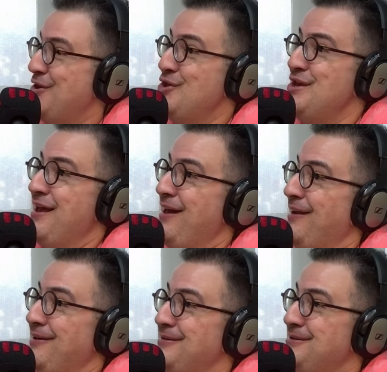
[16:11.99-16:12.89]
e
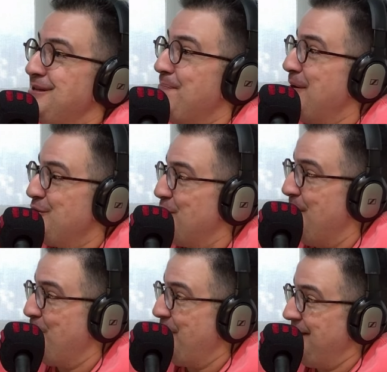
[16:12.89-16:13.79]
ela se
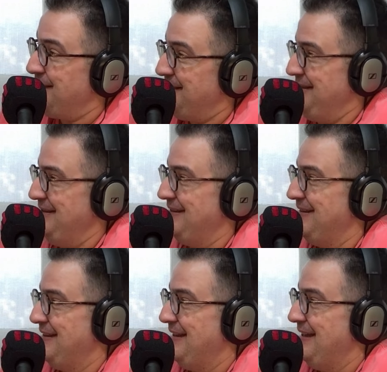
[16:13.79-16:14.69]
apaixona por ele assim.
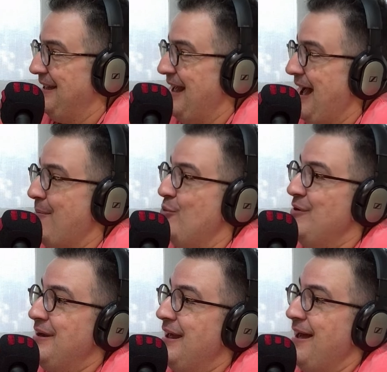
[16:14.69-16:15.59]
A
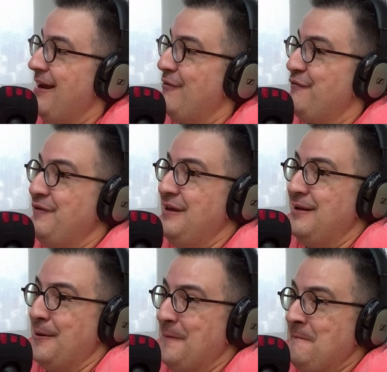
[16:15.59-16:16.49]
mulher
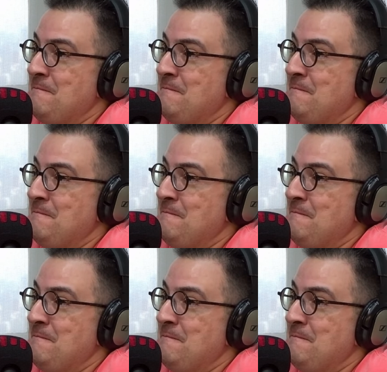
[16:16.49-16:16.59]
havia